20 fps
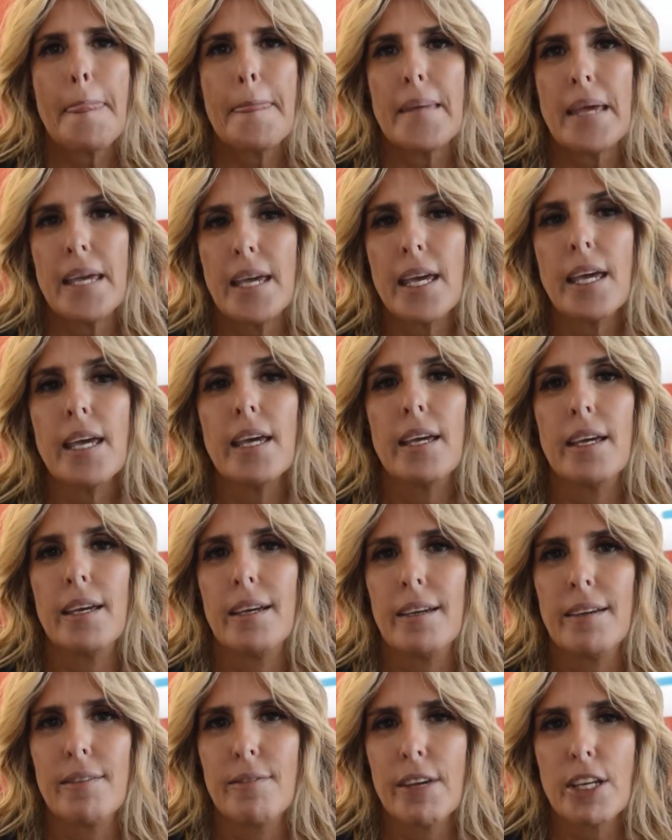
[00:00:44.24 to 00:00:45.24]
e
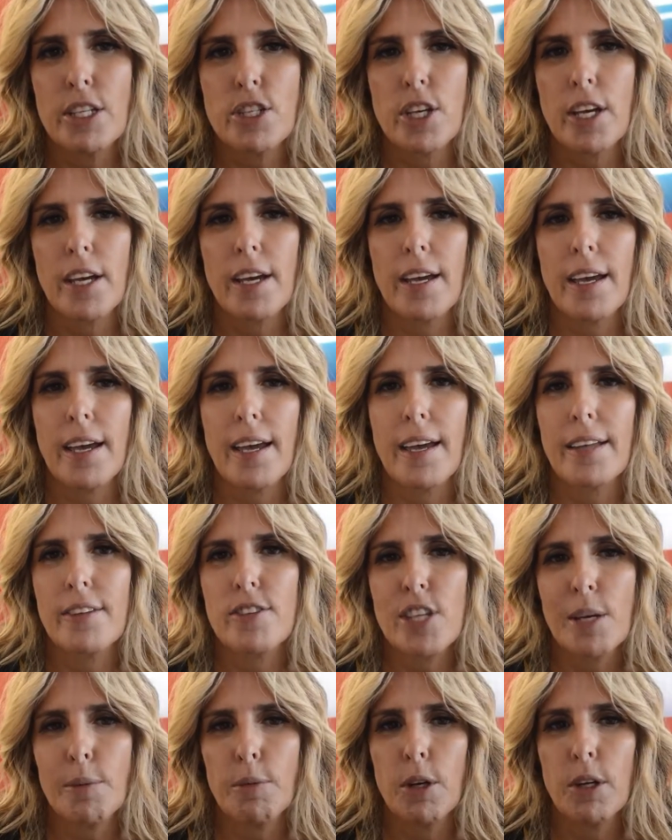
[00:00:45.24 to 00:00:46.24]
eh, invece
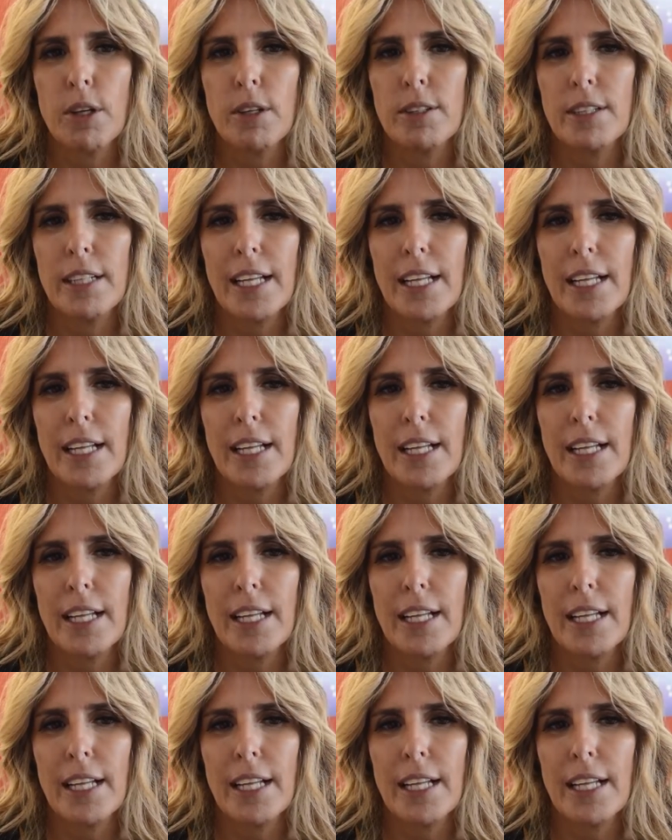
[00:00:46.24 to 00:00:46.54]
diciamo,